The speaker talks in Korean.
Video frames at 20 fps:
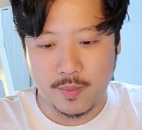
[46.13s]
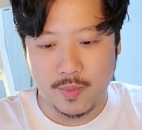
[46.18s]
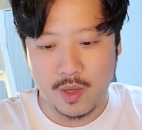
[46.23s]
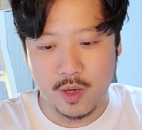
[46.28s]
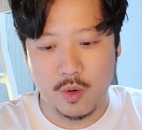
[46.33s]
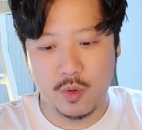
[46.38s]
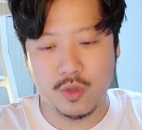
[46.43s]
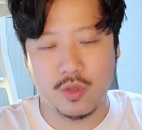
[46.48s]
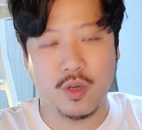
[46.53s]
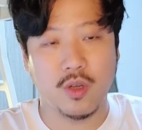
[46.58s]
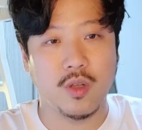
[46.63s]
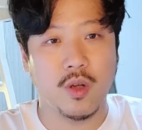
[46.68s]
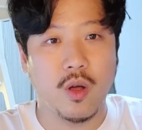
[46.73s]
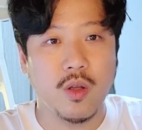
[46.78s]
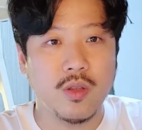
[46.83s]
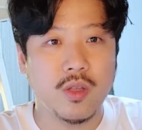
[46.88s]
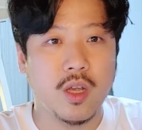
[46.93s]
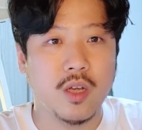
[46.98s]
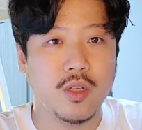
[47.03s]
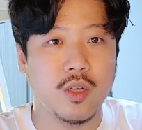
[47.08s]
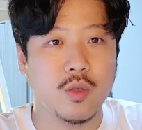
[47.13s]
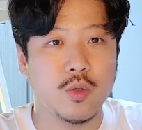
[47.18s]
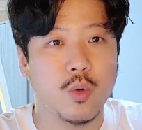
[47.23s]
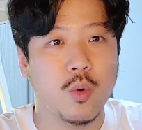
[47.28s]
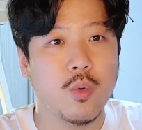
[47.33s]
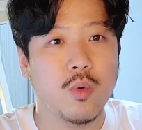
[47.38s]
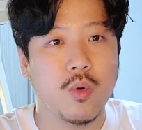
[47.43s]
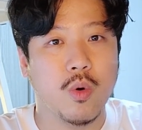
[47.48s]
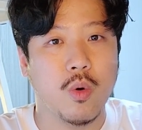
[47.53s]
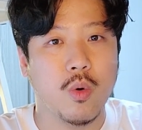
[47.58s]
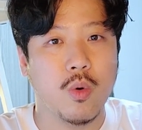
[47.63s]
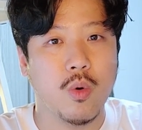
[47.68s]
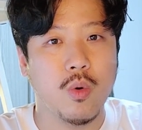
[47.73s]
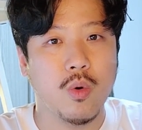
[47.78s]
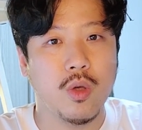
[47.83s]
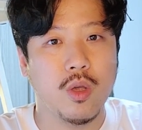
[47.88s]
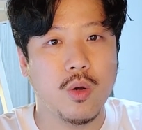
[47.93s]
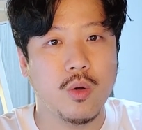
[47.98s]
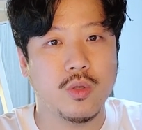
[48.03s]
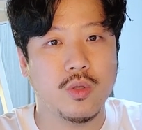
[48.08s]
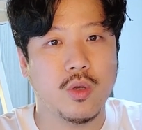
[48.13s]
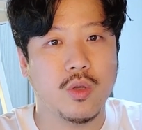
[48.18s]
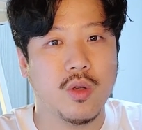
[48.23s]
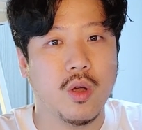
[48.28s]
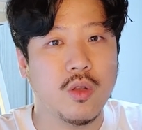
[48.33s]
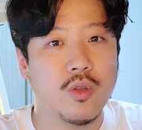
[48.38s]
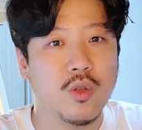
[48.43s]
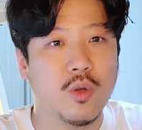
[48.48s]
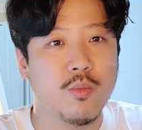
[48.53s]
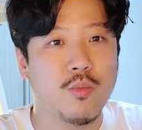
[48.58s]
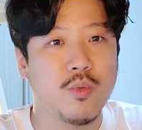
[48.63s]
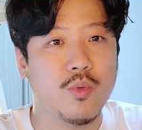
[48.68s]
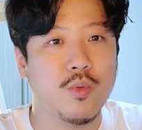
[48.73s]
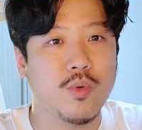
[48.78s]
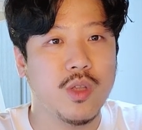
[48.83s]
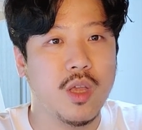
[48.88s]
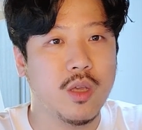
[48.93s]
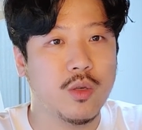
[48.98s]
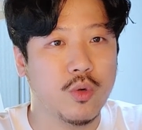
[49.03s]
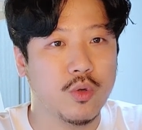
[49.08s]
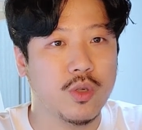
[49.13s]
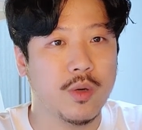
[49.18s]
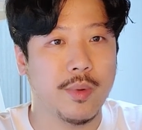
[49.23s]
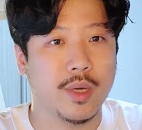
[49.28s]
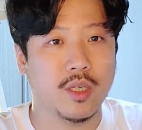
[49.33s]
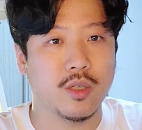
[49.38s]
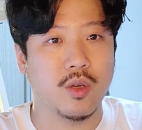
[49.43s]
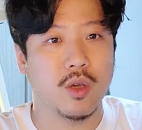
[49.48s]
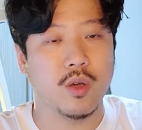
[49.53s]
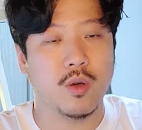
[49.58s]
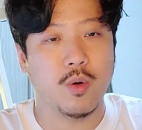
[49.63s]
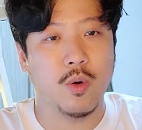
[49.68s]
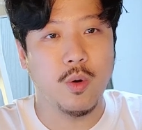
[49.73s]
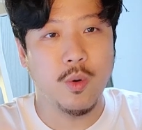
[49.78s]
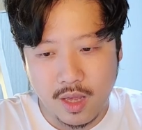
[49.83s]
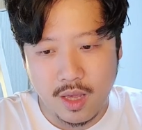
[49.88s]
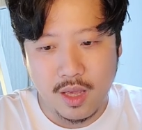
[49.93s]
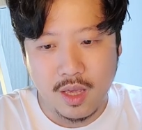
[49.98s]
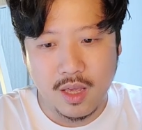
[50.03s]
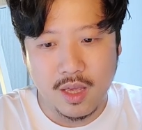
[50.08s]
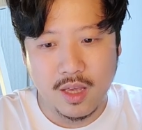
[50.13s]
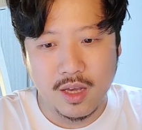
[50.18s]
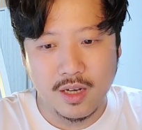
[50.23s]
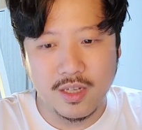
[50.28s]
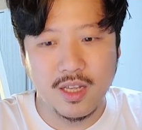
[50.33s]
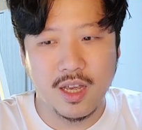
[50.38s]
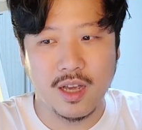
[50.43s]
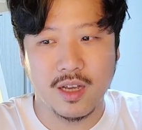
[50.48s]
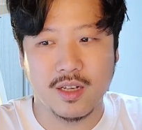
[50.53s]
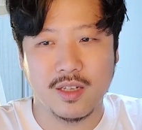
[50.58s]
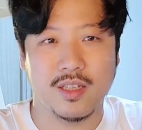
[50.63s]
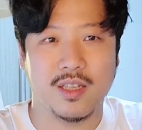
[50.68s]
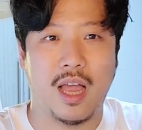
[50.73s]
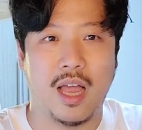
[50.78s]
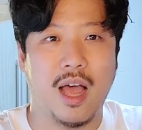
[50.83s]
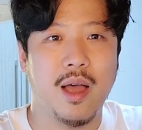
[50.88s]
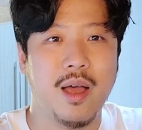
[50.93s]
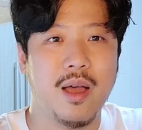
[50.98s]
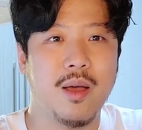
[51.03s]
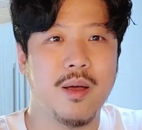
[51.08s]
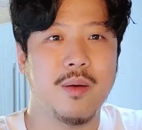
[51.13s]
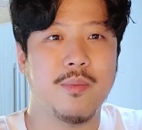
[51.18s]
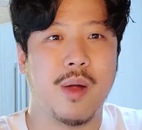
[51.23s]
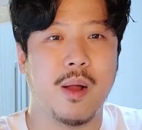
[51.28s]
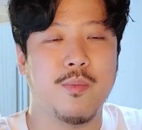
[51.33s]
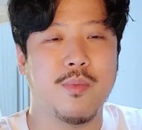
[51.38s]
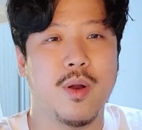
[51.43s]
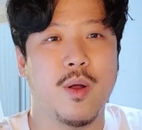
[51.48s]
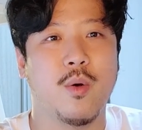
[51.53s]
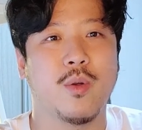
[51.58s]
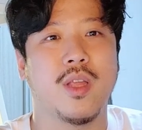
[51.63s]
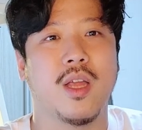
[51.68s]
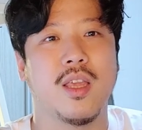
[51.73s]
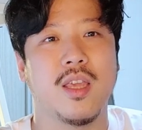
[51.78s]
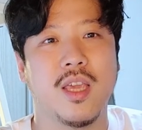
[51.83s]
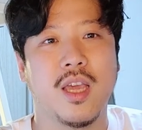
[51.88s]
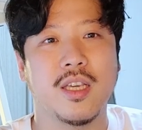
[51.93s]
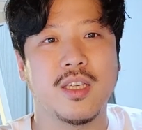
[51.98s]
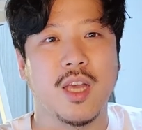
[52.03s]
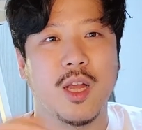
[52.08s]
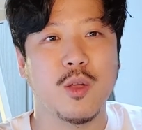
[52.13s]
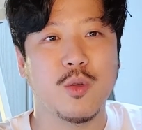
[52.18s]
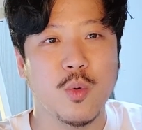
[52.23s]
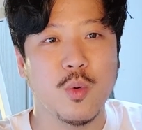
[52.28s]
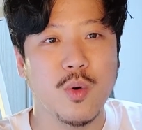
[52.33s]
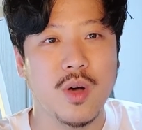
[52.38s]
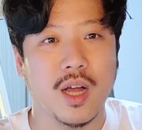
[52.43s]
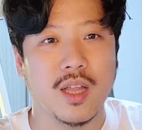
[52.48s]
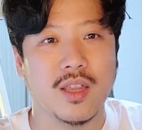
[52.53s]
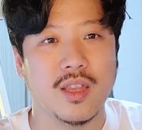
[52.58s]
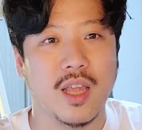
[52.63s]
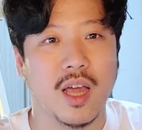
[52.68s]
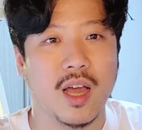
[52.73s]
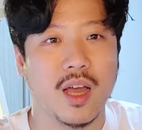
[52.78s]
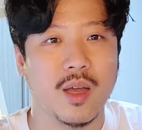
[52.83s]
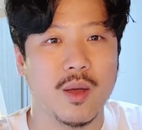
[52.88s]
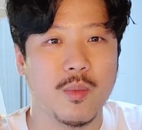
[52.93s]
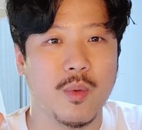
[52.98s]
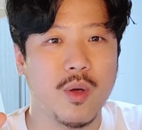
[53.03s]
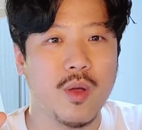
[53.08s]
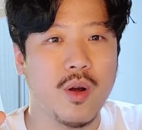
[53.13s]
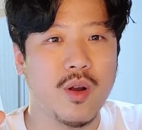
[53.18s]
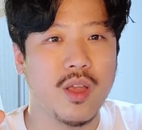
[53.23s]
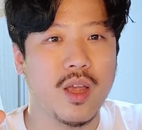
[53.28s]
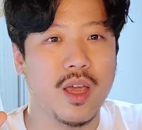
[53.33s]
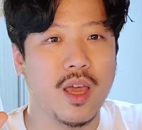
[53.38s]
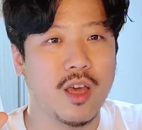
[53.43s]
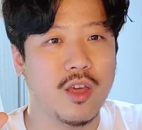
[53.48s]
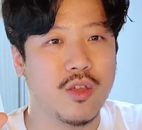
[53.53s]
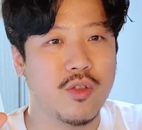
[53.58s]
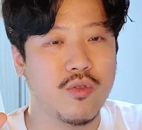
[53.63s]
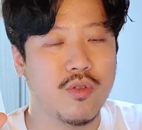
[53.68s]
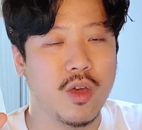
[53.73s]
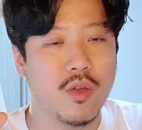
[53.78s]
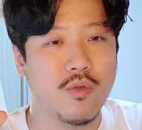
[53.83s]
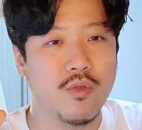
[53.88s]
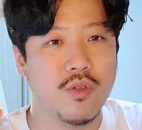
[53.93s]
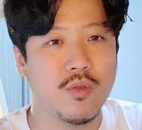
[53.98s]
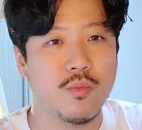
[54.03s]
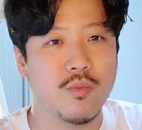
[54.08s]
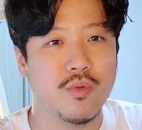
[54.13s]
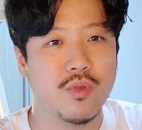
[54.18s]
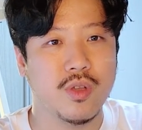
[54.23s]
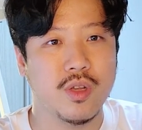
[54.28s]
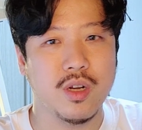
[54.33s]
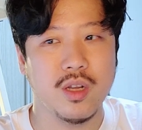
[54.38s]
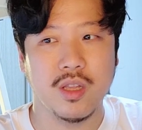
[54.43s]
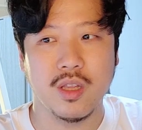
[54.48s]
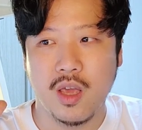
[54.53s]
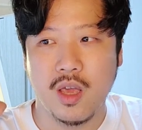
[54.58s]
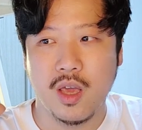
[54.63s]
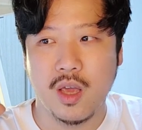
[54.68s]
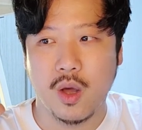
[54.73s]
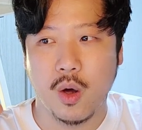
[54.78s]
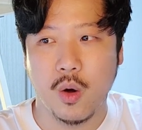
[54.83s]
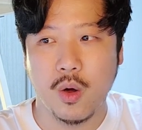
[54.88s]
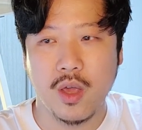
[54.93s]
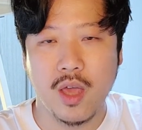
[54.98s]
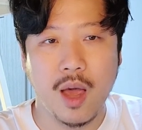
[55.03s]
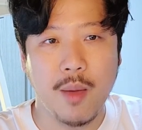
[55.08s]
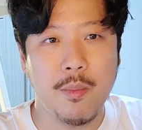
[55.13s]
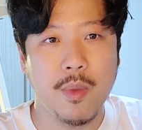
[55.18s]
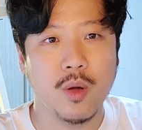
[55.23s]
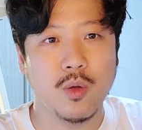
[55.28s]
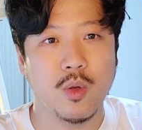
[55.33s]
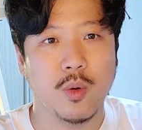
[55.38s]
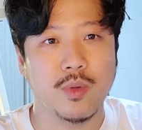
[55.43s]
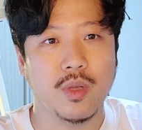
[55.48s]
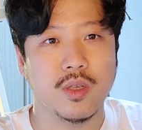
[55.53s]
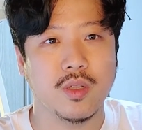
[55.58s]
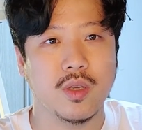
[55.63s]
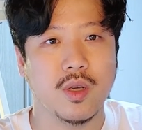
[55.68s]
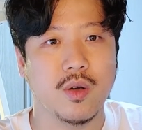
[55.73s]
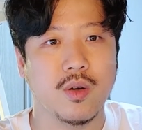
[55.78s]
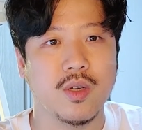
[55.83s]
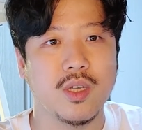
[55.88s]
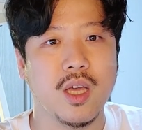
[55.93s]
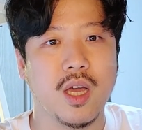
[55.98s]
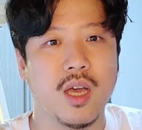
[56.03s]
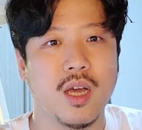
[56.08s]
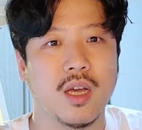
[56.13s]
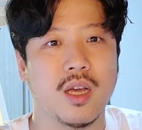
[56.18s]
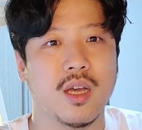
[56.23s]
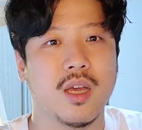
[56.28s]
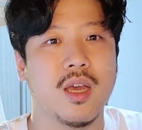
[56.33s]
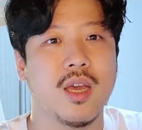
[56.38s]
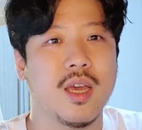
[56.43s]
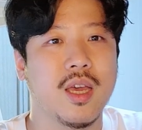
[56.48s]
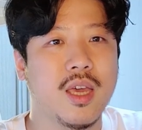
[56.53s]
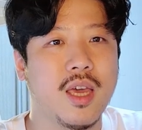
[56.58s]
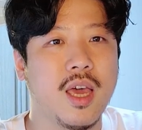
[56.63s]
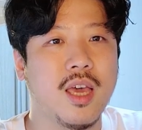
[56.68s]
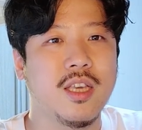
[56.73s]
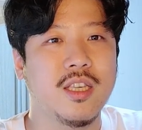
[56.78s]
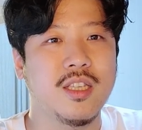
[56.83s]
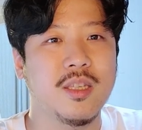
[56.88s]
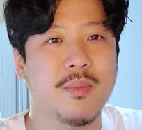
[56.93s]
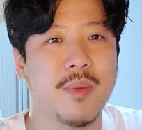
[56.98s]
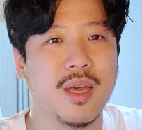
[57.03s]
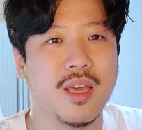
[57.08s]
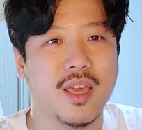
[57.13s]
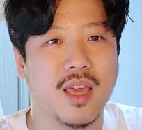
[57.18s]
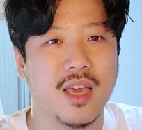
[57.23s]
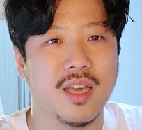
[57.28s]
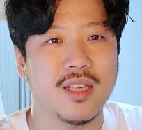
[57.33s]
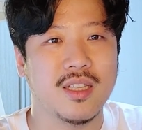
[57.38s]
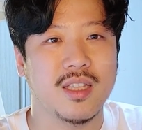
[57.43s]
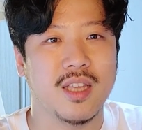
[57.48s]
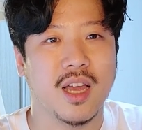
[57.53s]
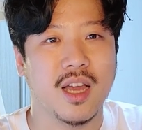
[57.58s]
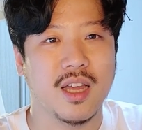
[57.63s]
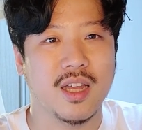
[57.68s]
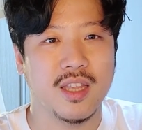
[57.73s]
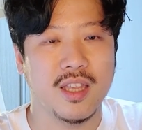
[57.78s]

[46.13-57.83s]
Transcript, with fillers: 이 로스터는 어때서 좋은 거고 이 로스터는 어떤 부분에 초점이 맞춰져 있고 그냥 다발표하거나 이게 제일 좋은 것 같다 뭐 이런 얘기 해주신 분들은 거의 한 명도 없었어요 그냥 케이스 바이 케이스다.